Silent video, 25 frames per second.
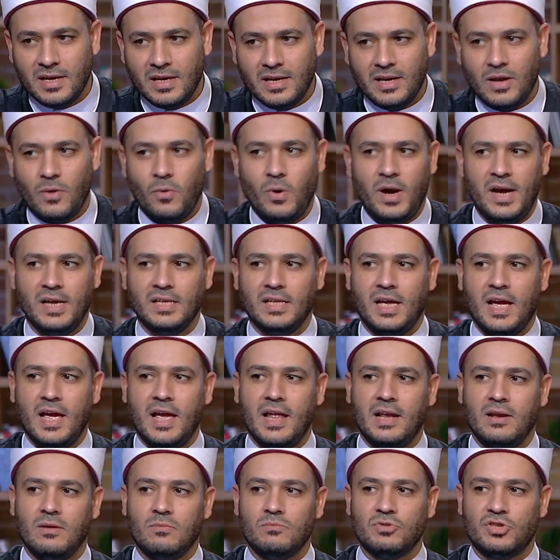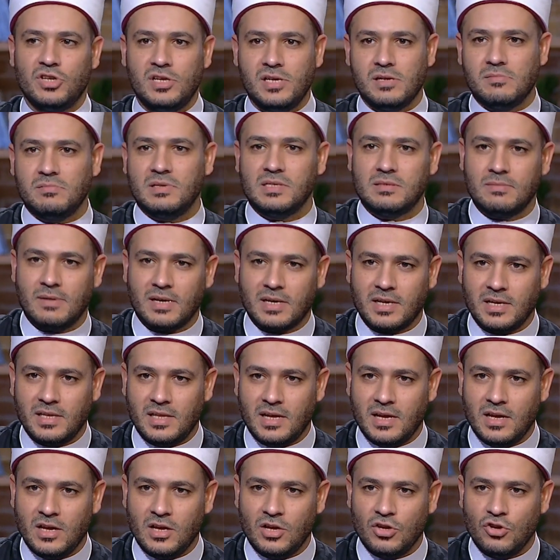لو واحد قال مش احنا بنسمع
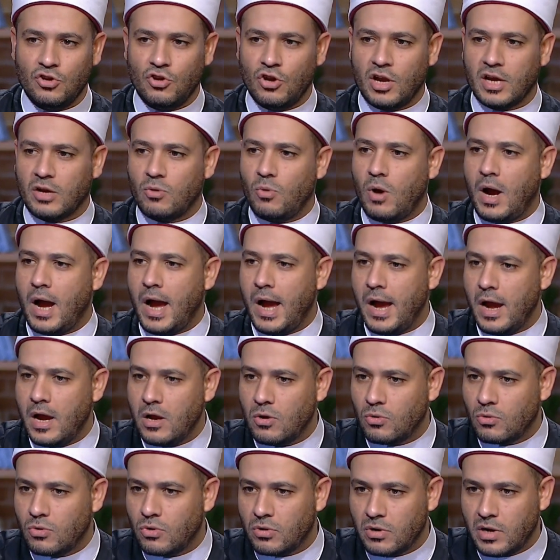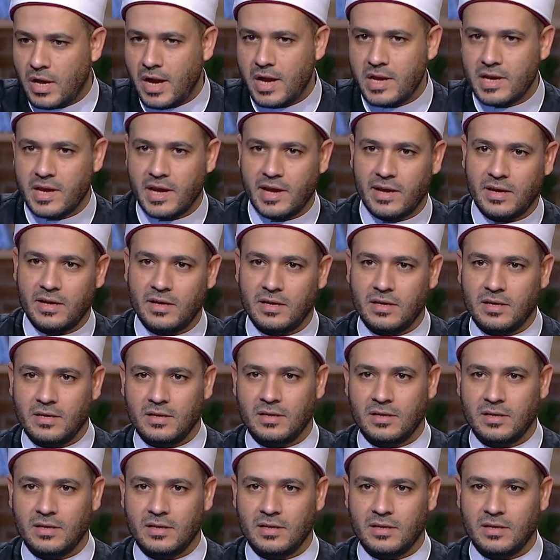كده يقول لك وحق القرآن يا أخي